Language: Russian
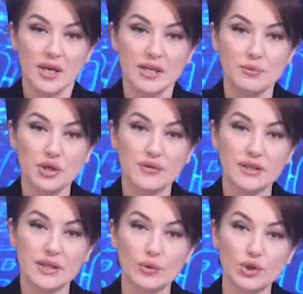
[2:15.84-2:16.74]
С
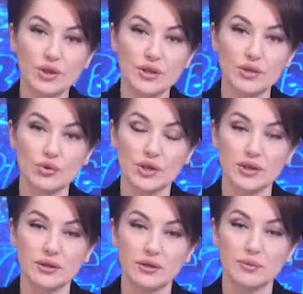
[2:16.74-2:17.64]
общественных слушаний
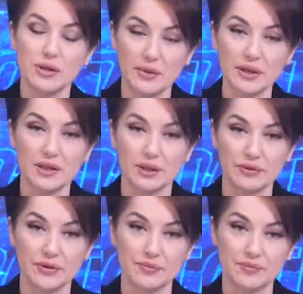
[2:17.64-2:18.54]
сюжет Патимат
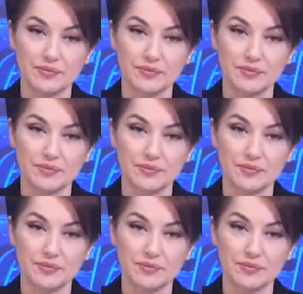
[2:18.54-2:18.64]
Ханаповой.